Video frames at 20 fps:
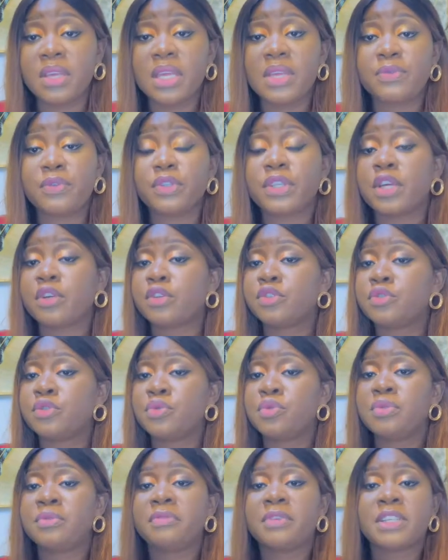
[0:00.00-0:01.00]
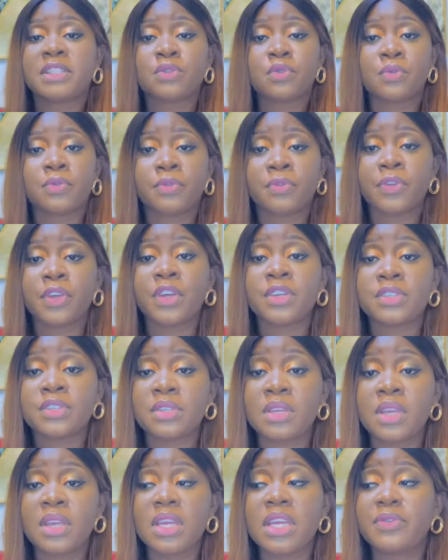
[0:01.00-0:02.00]
Il faudrait que tu lui fasses
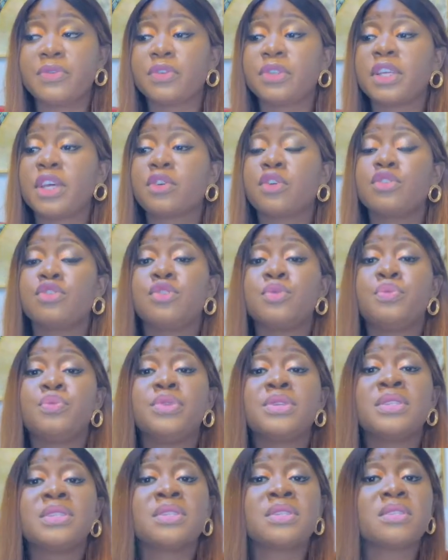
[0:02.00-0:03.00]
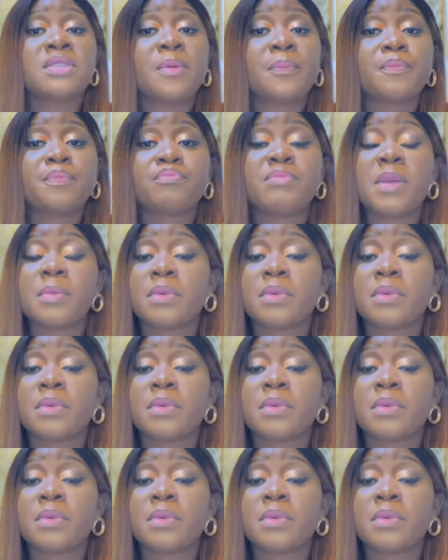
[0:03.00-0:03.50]
confiance. Il faudrait que tu puisses même